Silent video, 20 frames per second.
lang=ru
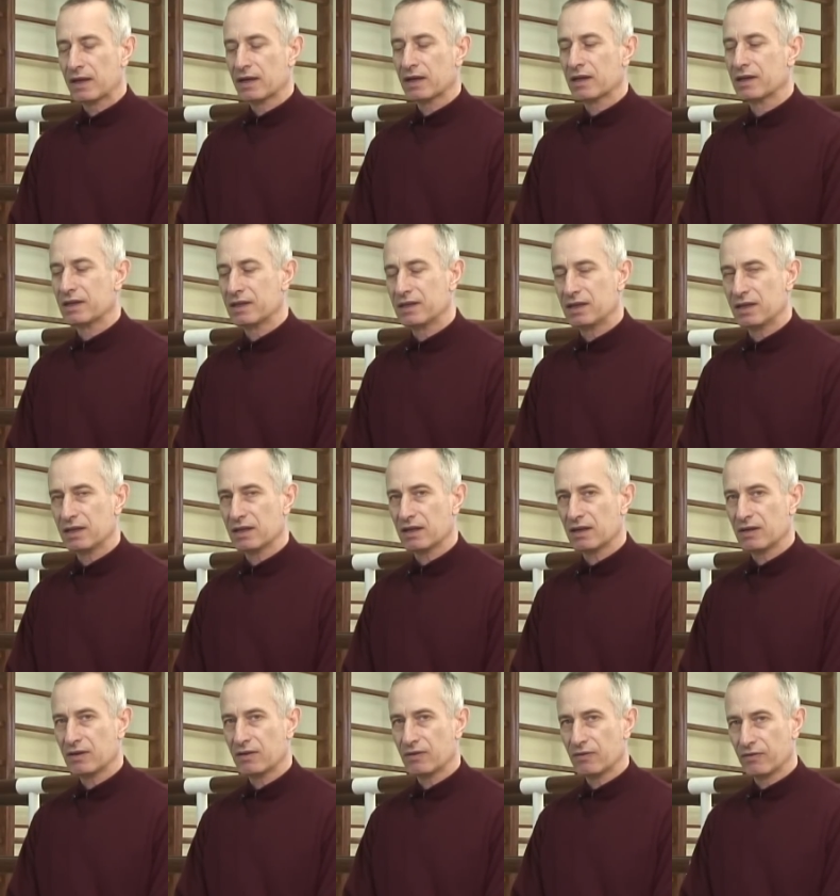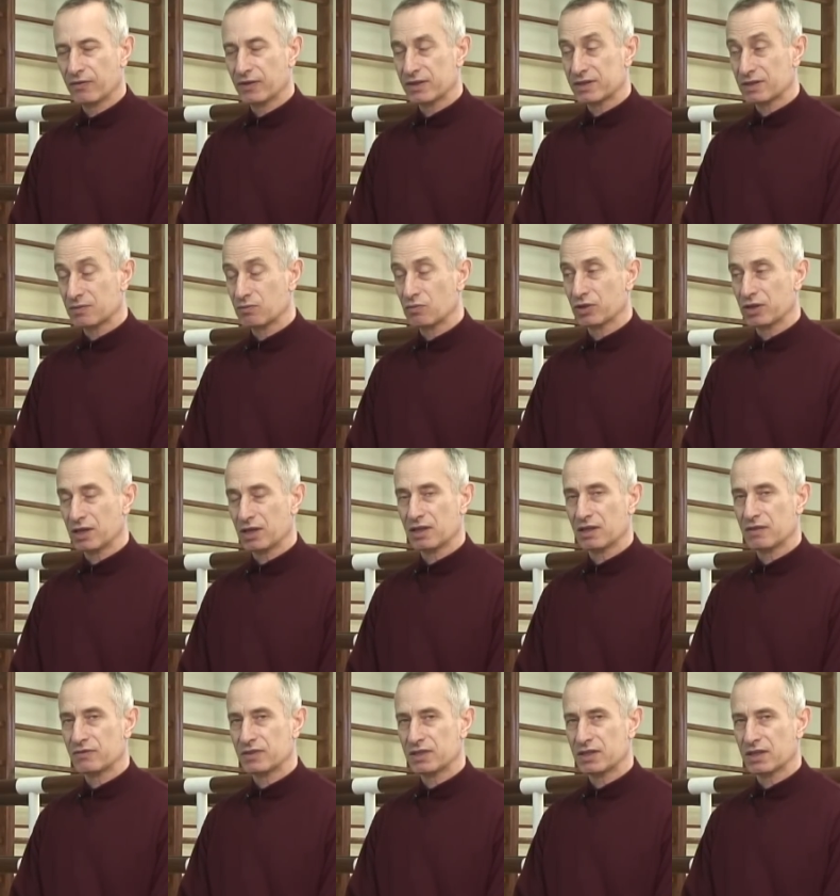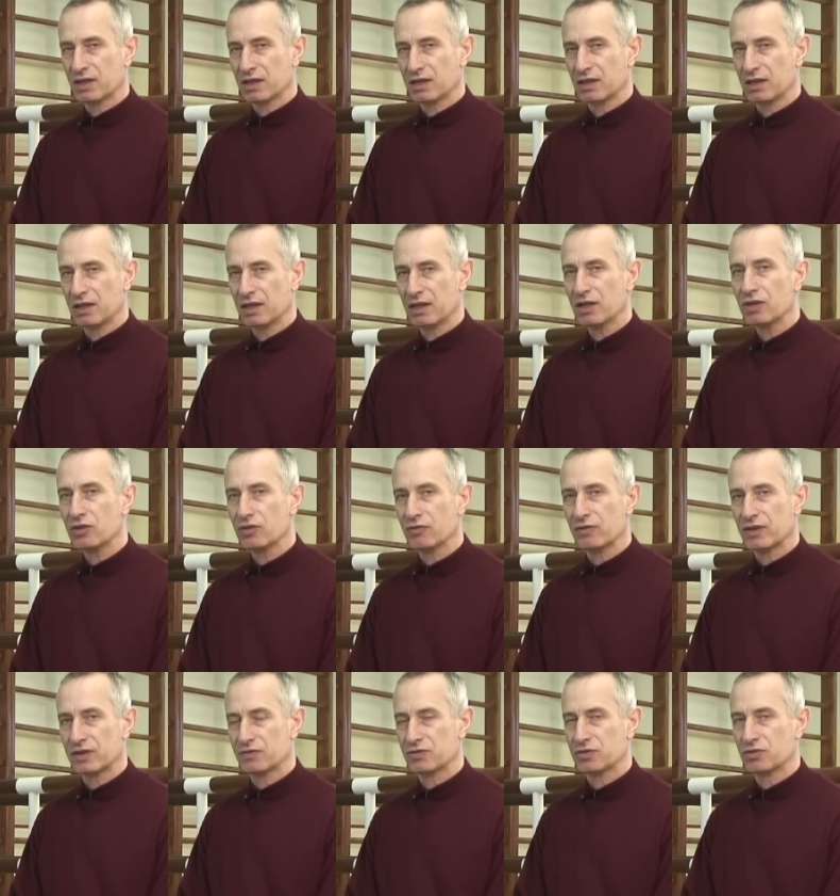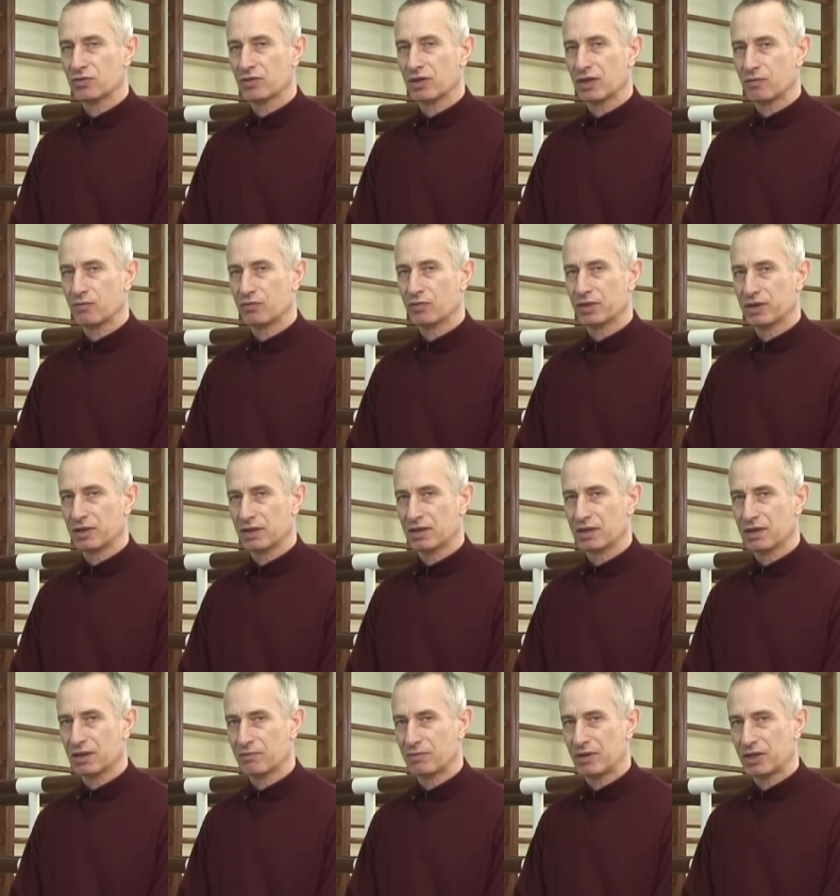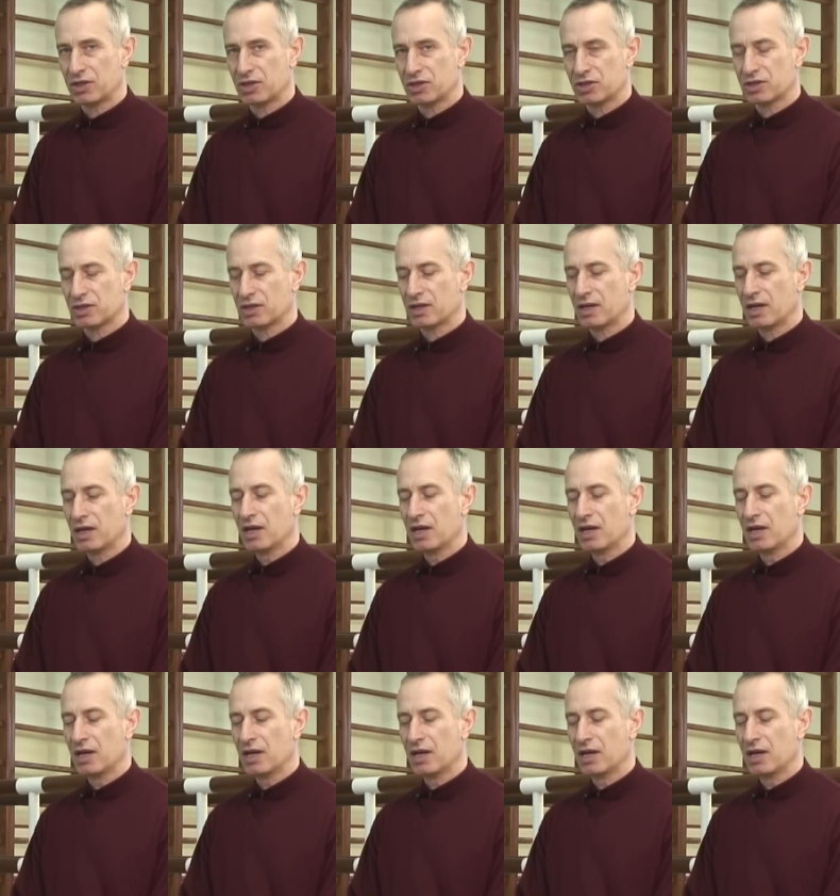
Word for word: где вы смотрите в зеркало, и у вас все работает гармонично.